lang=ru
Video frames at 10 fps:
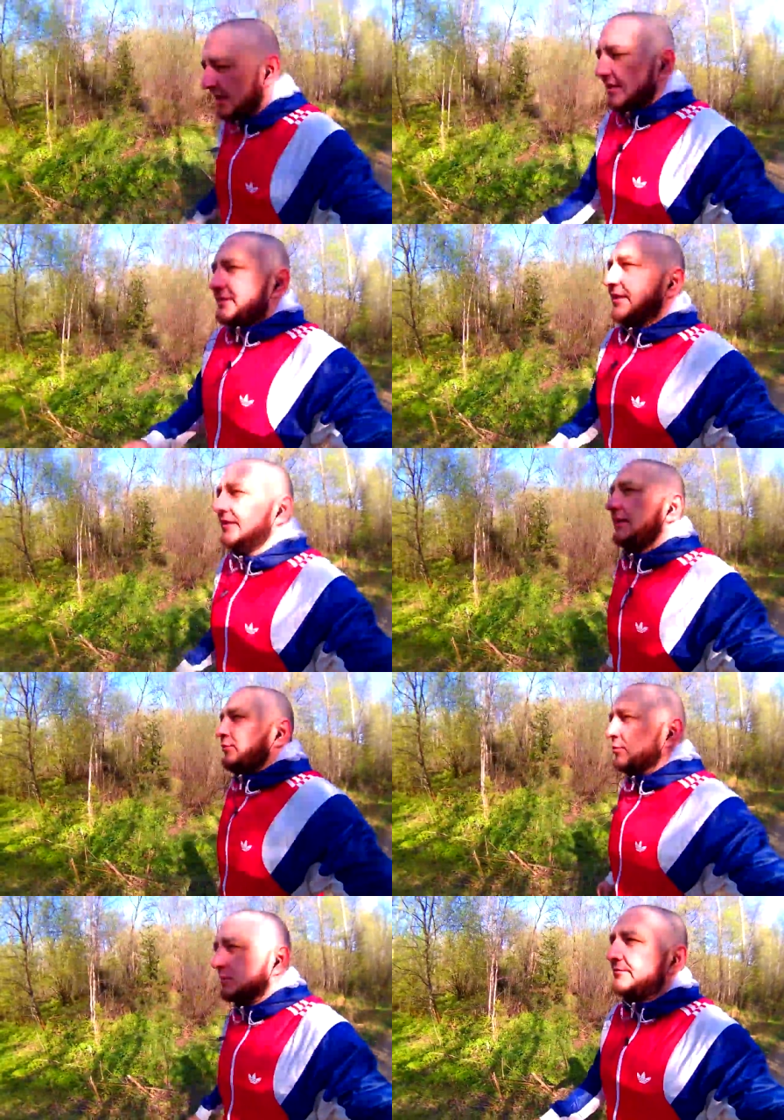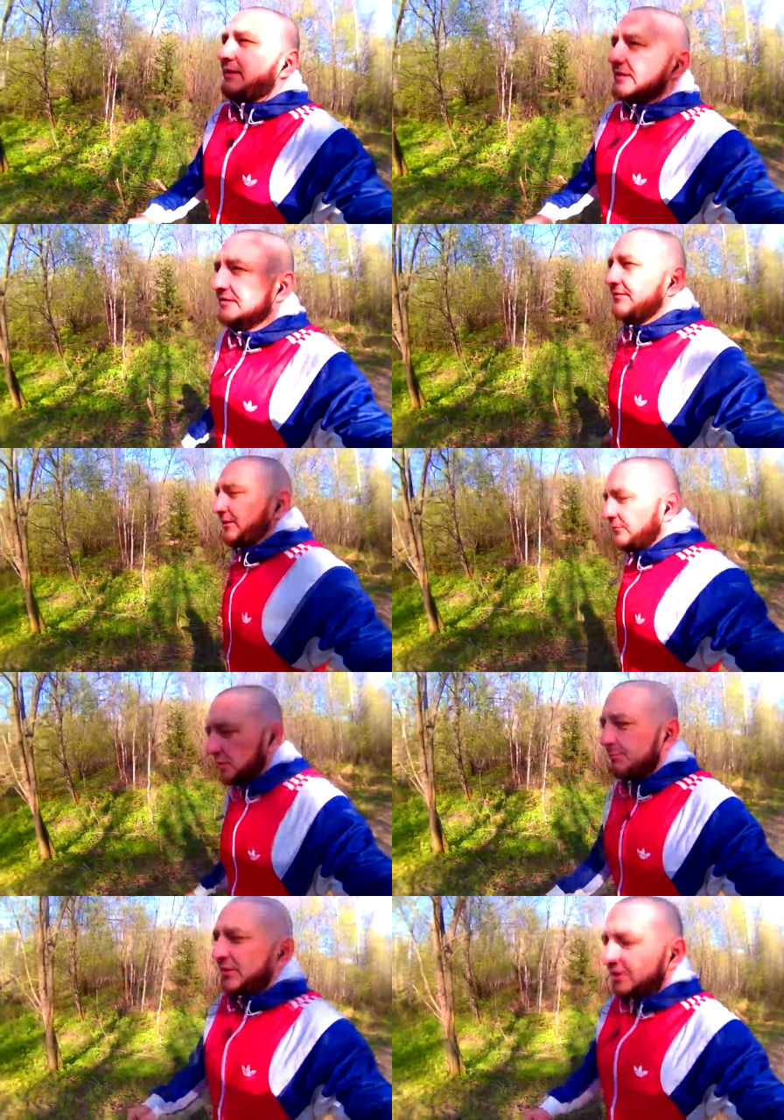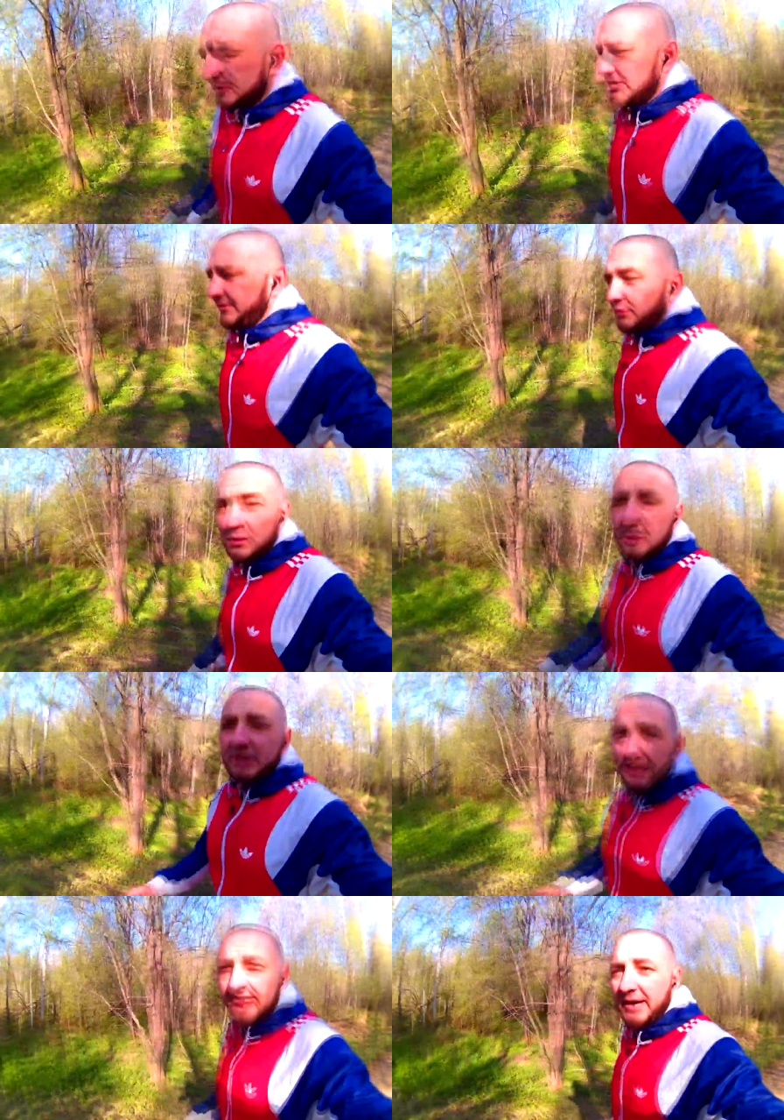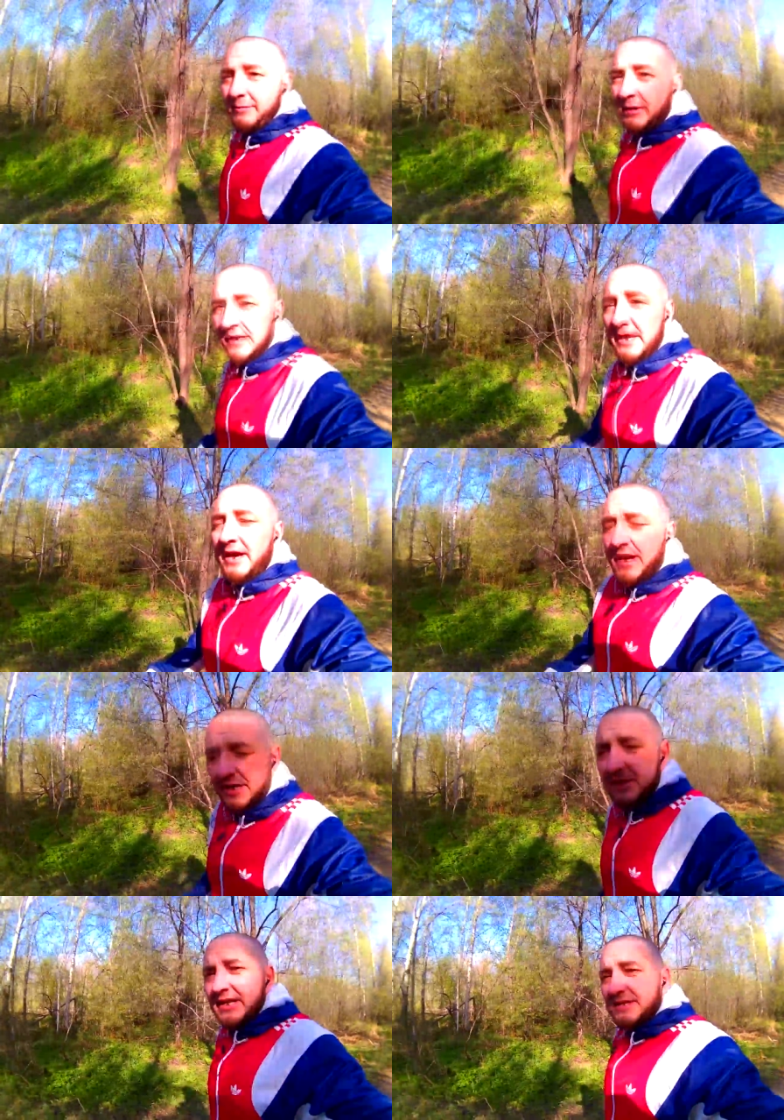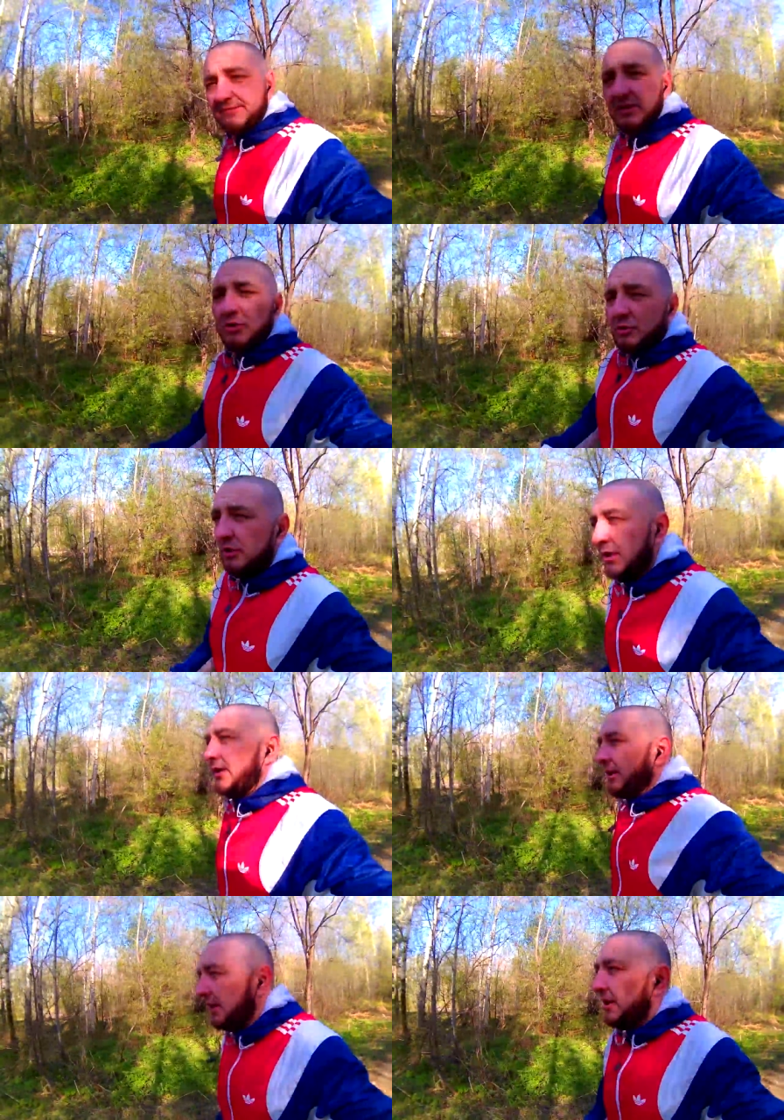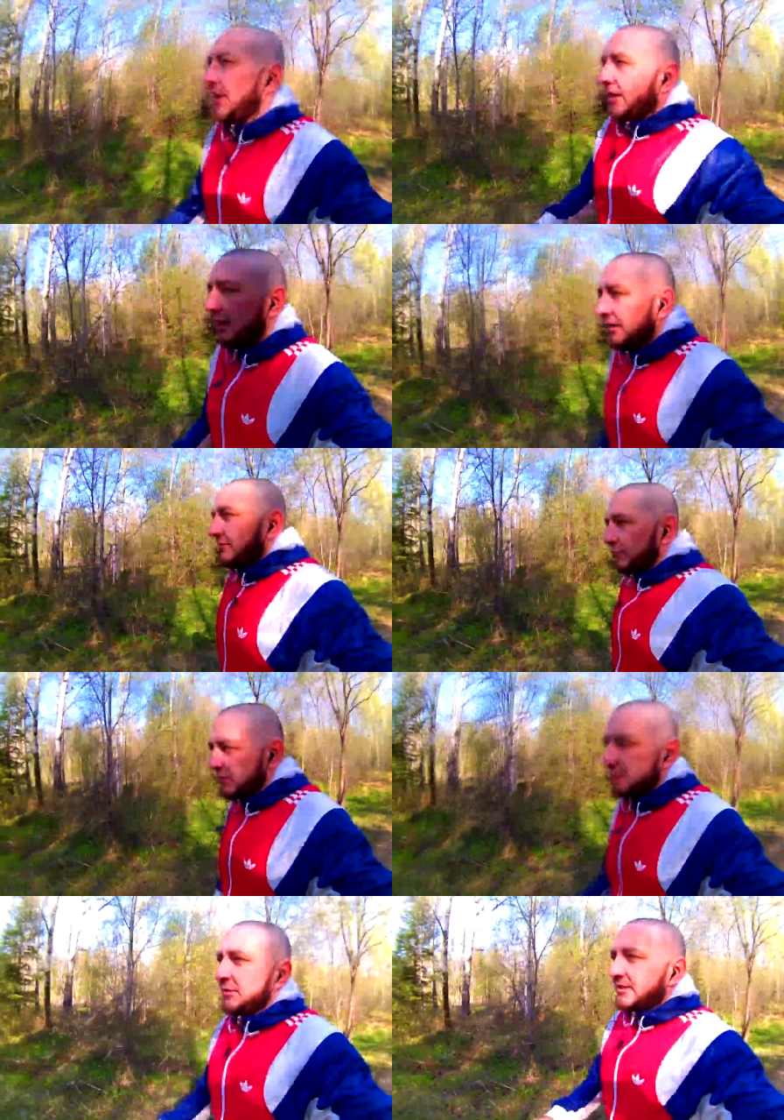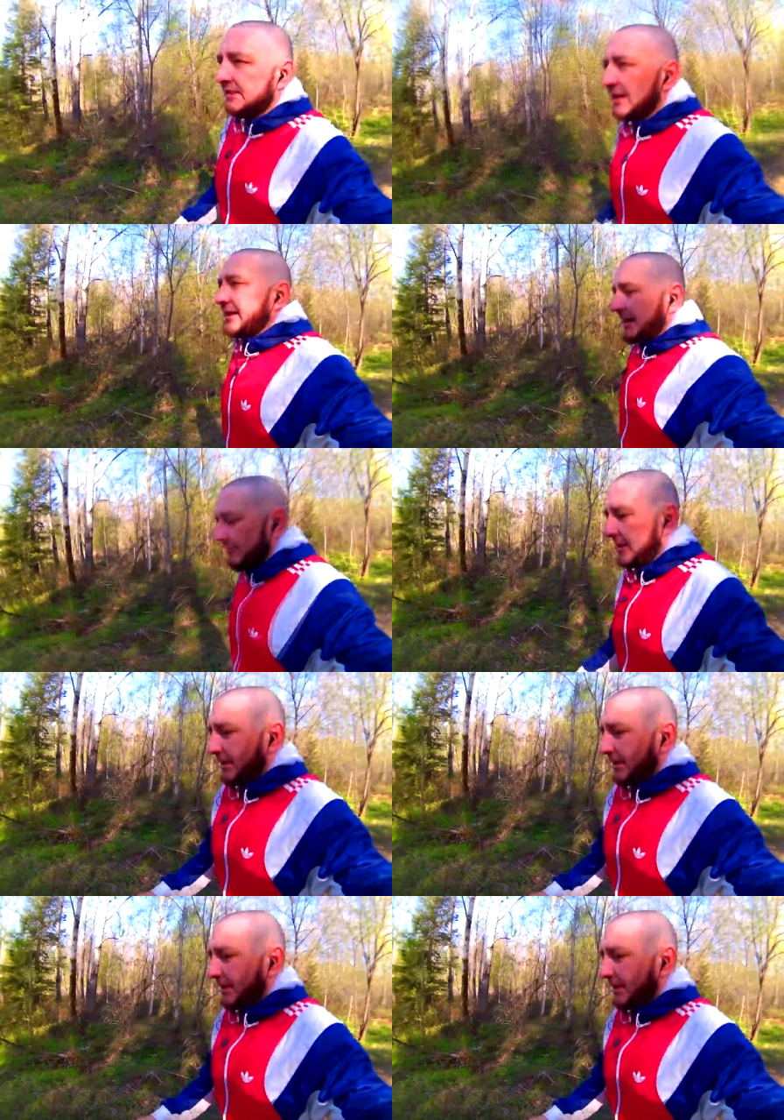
стартанул с веса своего почти 90 килограмм. Сейчас вешу 80 килограмм.